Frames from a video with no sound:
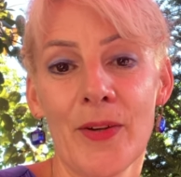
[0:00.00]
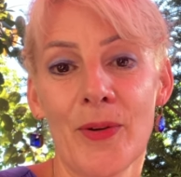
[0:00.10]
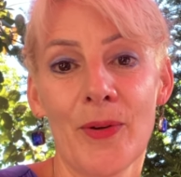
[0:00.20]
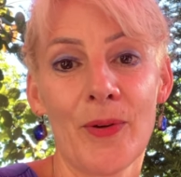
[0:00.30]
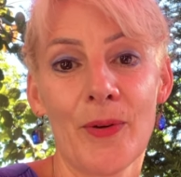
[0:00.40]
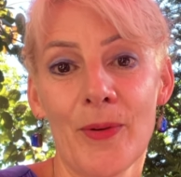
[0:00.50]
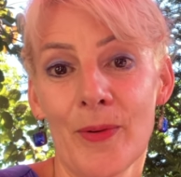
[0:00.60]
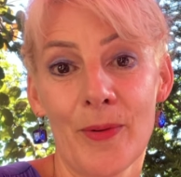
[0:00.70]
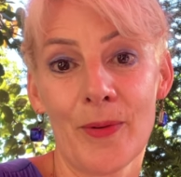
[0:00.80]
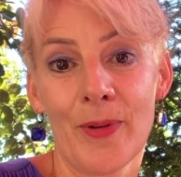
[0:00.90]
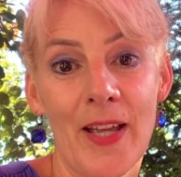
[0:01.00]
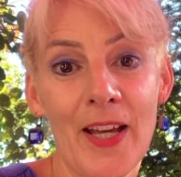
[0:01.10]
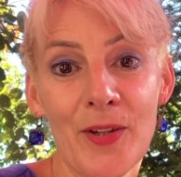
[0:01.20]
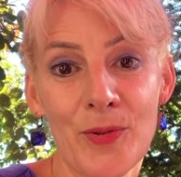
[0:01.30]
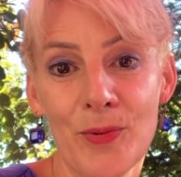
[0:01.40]

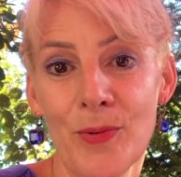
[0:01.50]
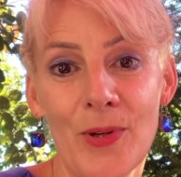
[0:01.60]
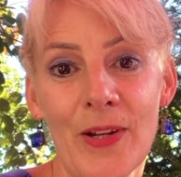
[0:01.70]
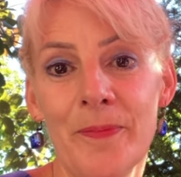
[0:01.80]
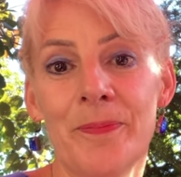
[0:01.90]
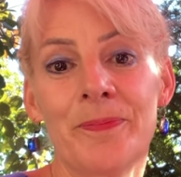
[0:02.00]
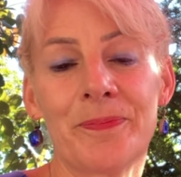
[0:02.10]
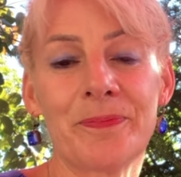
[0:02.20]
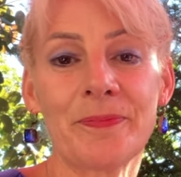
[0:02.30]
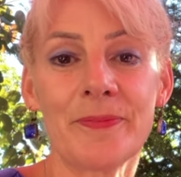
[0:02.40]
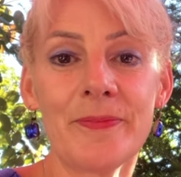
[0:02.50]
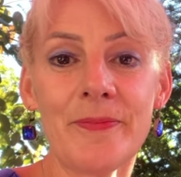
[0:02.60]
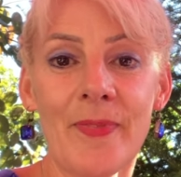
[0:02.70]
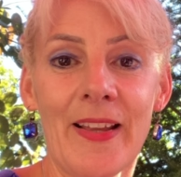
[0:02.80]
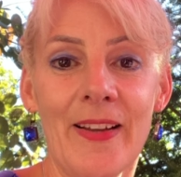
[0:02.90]
Hercule.
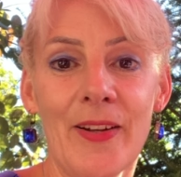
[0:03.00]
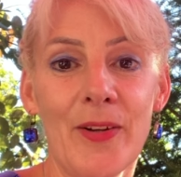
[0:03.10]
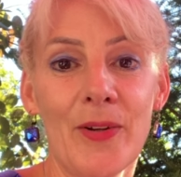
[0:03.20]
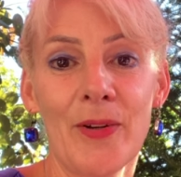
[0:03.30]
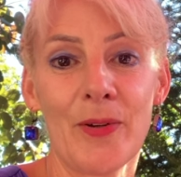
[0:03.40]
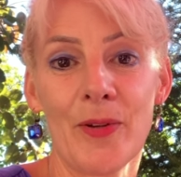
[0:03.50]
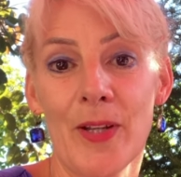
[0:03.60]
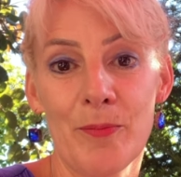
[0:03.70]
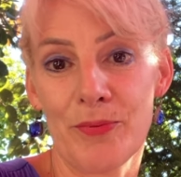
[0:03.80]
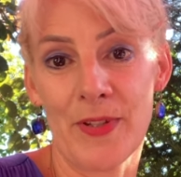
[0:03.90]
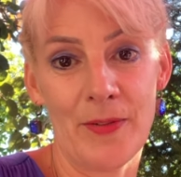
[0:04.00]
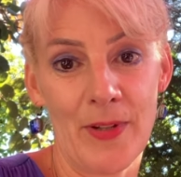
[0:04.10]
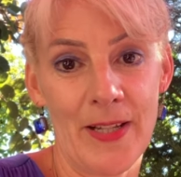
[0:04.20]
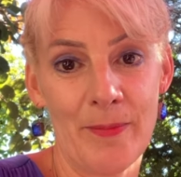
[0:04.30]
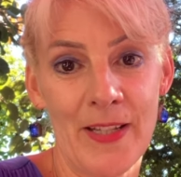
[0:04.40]
Euh, et puis
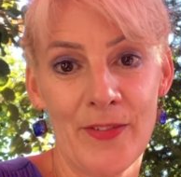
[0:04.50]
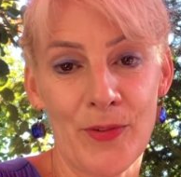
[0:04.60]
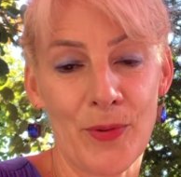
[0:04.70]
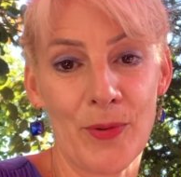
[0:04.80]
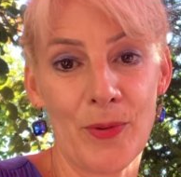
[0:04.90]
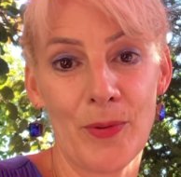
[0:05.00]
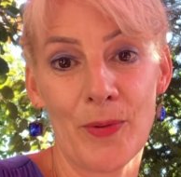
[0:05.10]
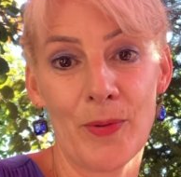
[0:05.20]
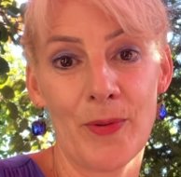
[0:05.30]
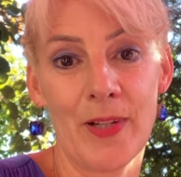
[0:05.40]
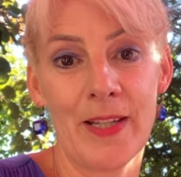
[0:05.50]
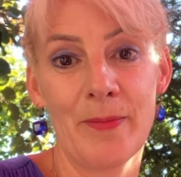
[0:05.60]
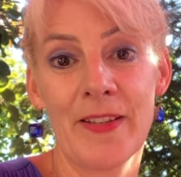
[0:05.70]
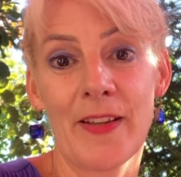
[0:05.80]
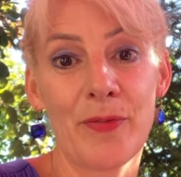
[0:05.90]
les mythes, euh,
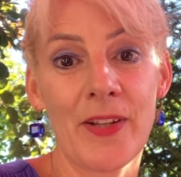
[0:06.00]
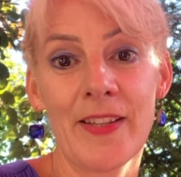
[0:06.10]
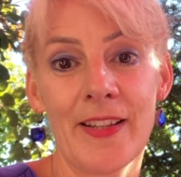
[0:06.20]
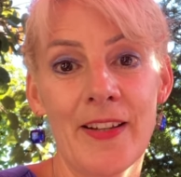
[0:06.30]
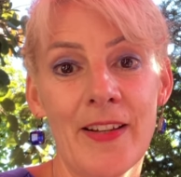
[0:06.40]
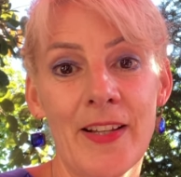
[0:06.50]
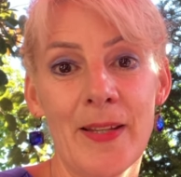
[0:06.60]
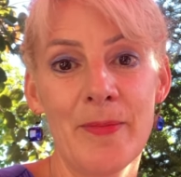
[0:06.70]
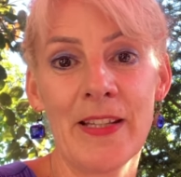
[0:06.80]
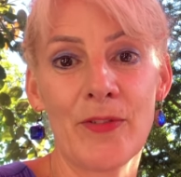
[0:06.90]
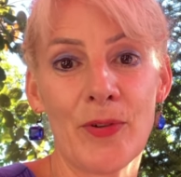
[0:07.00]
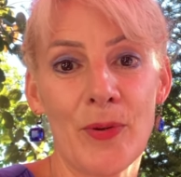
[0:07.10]
mythes africains, les mythes